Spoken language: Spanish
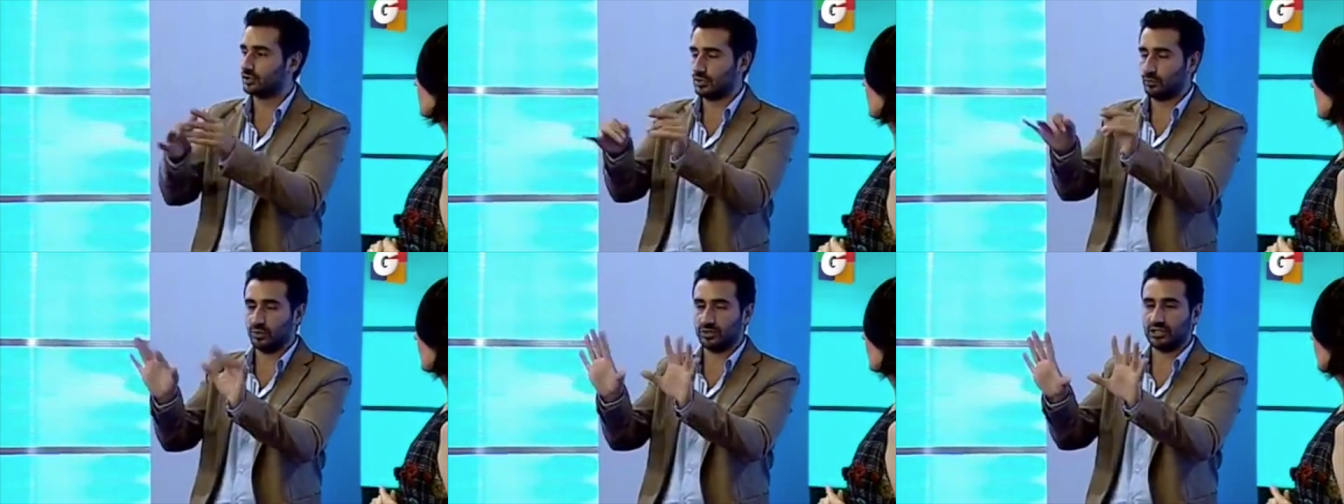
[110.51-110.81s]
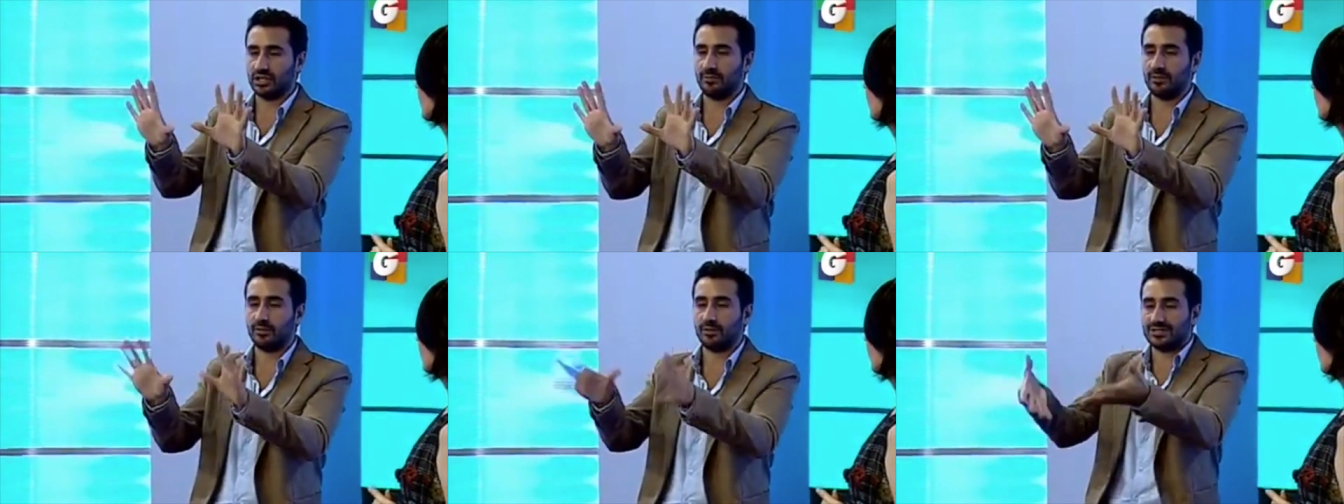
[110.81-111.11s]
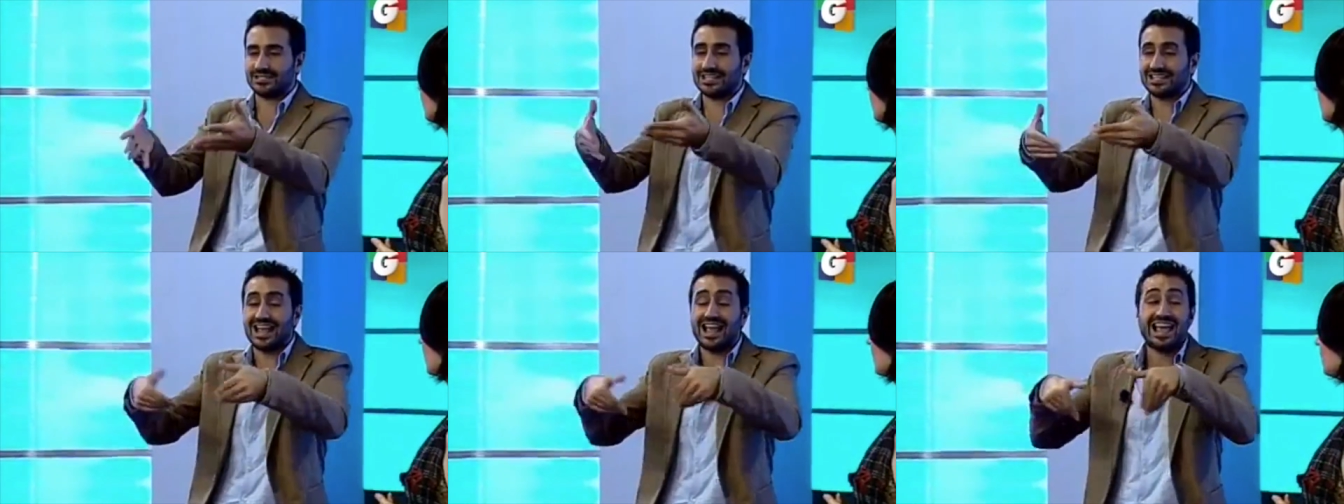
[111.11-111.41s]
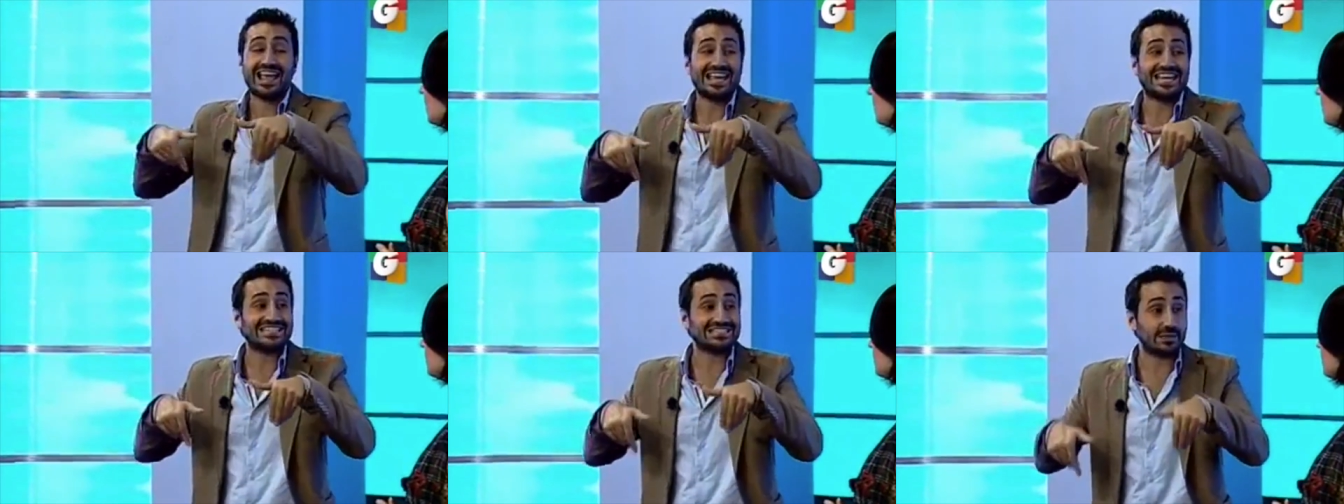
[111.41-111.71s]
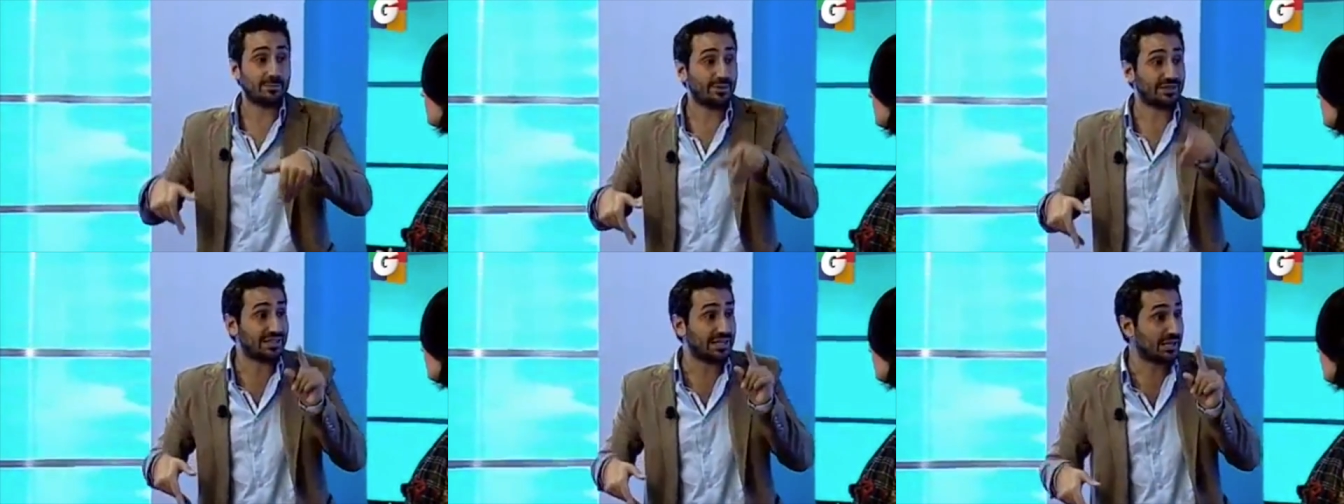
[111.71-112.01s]
Se muestra la mano vacía y
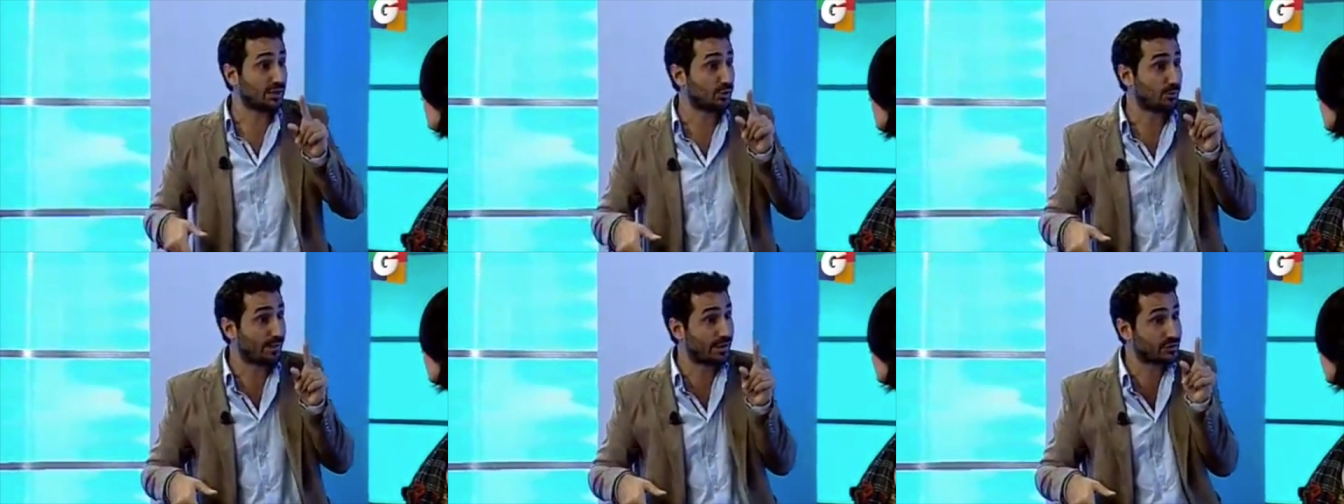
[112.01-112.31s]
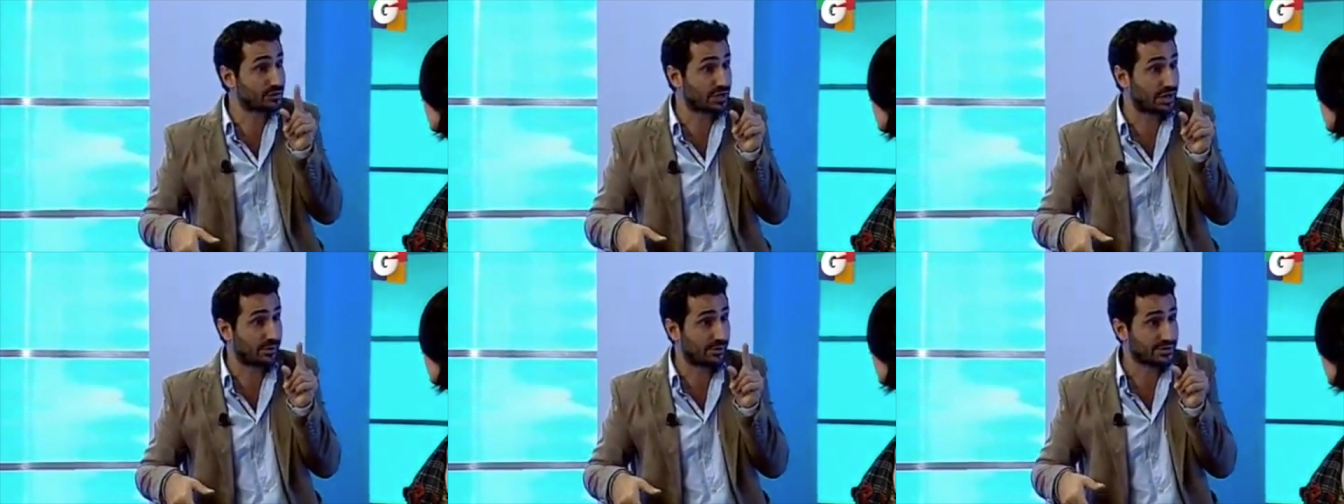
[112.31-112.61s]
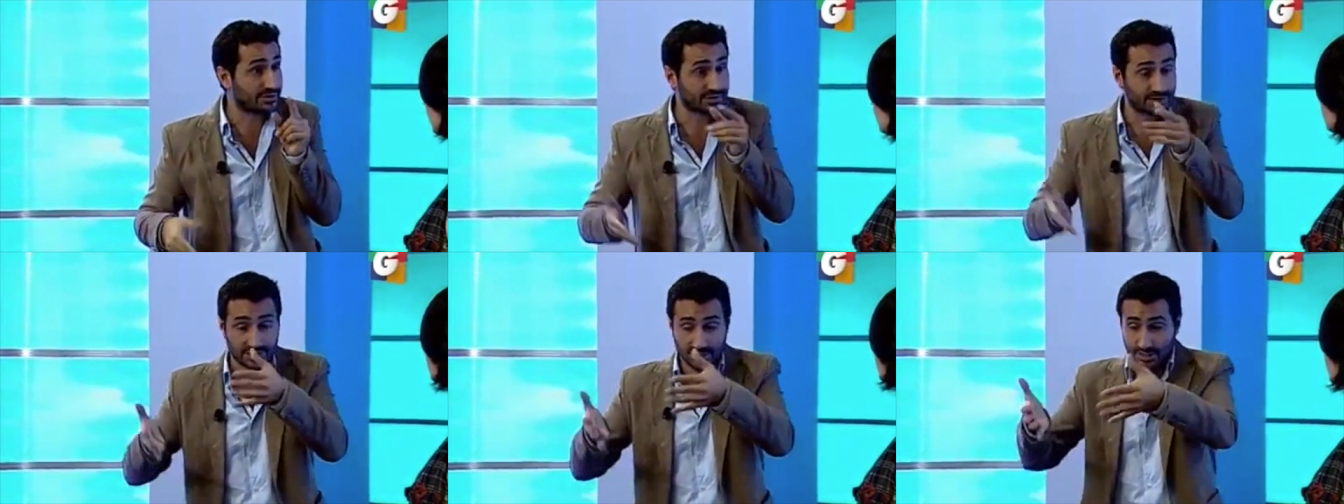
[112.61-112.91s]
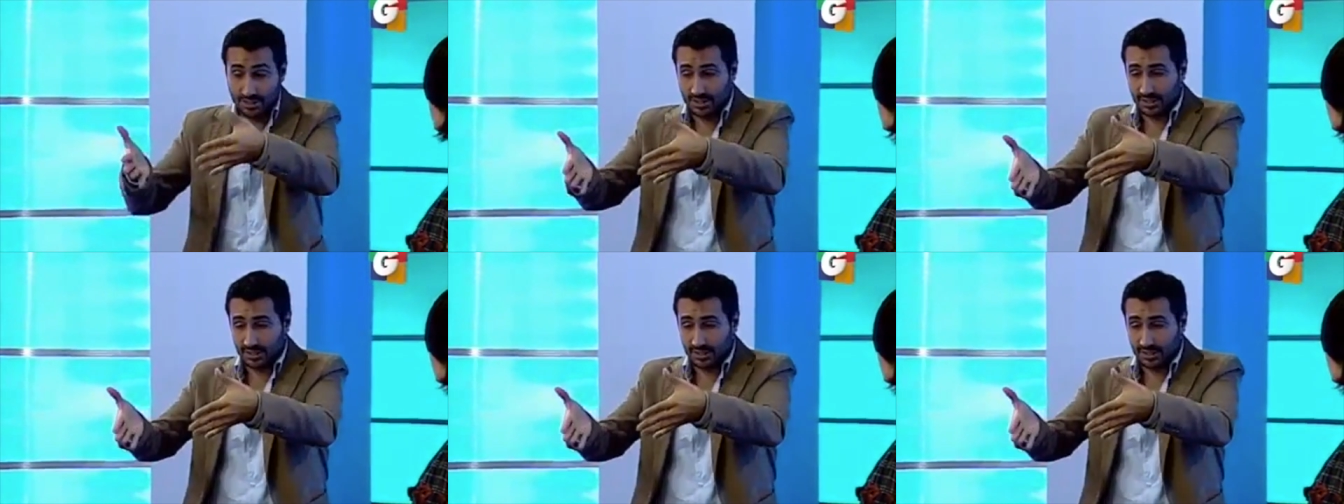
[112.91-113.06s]
se meten las dos manos a la vez.